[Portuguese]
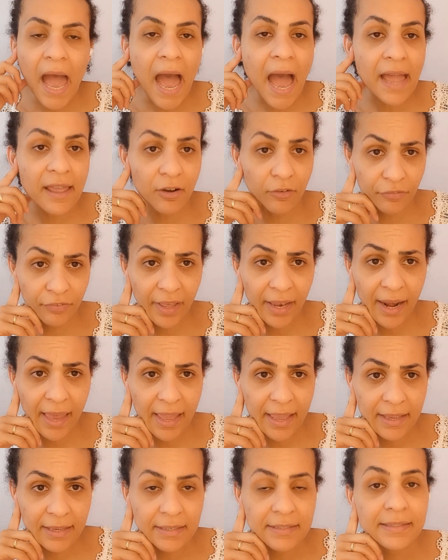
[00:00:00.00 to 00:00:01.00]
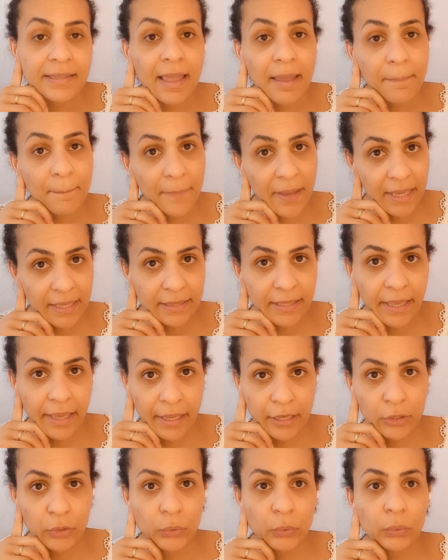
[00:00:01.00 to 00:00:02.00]
Aí eu falei,
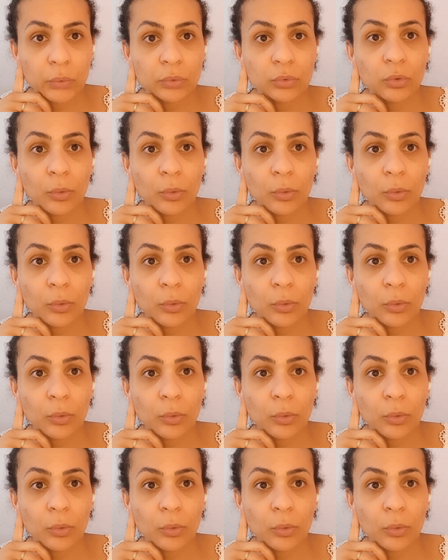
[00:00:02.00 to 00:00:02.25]
dependendo